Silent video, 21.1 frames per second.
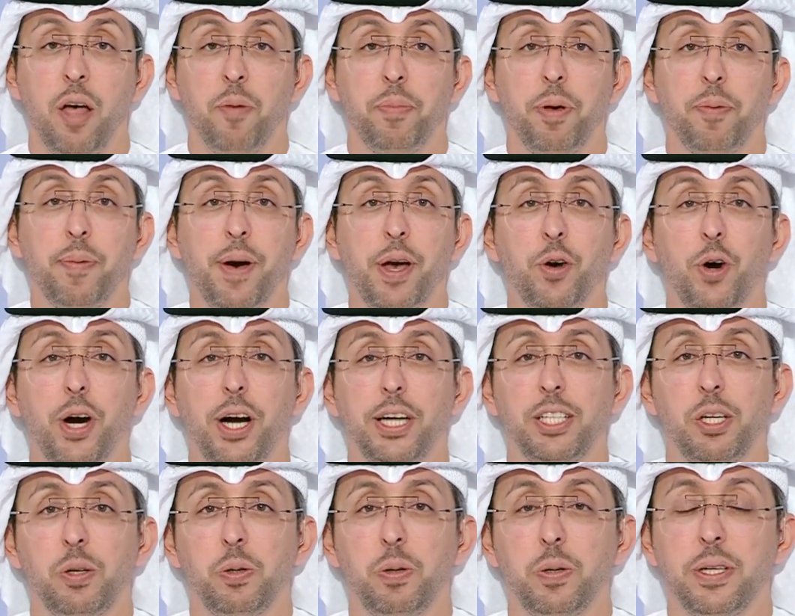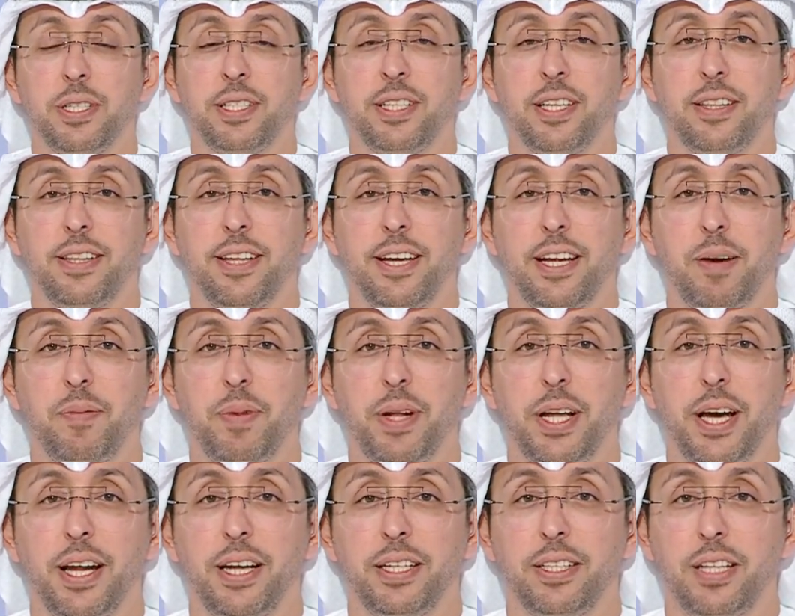بما يعادل 60
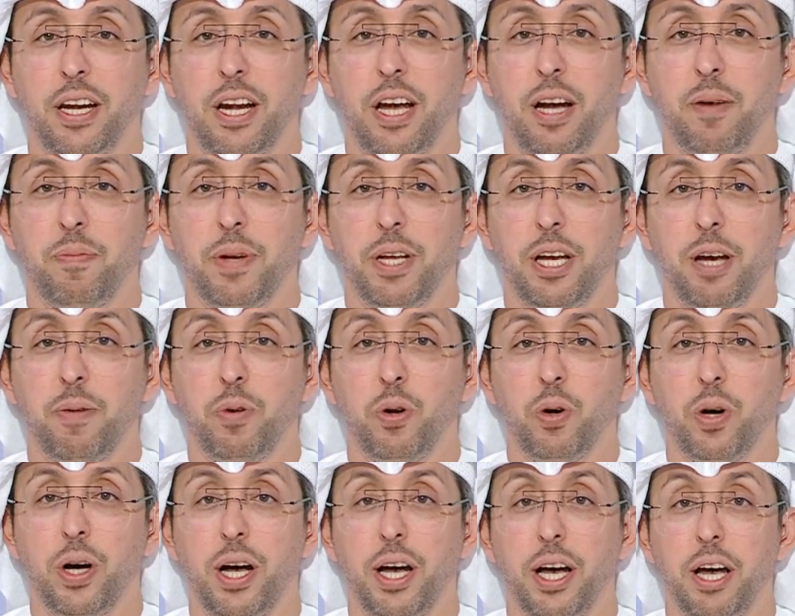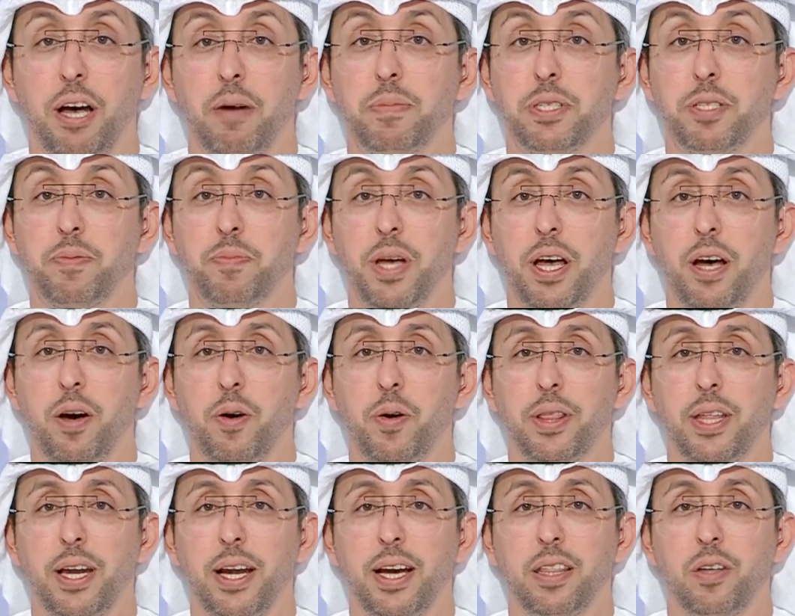مليار درهم ليبلغ
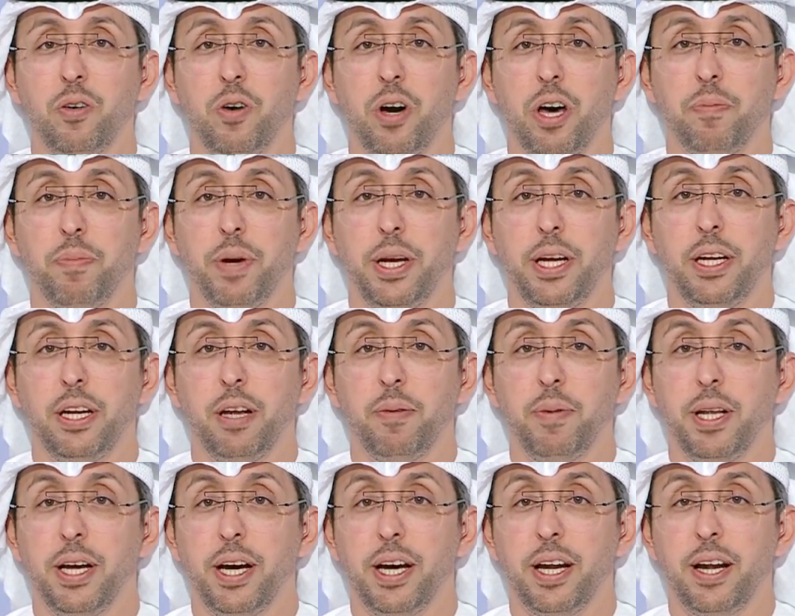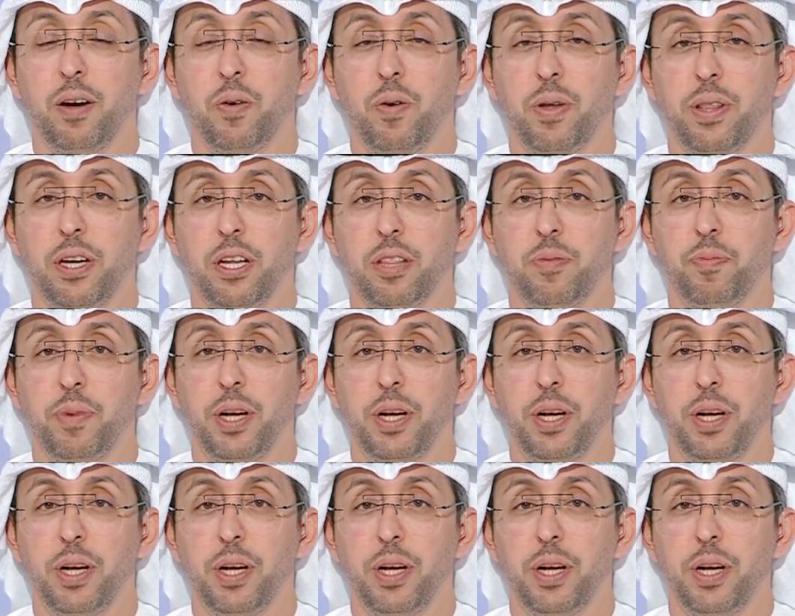543 مليارا و300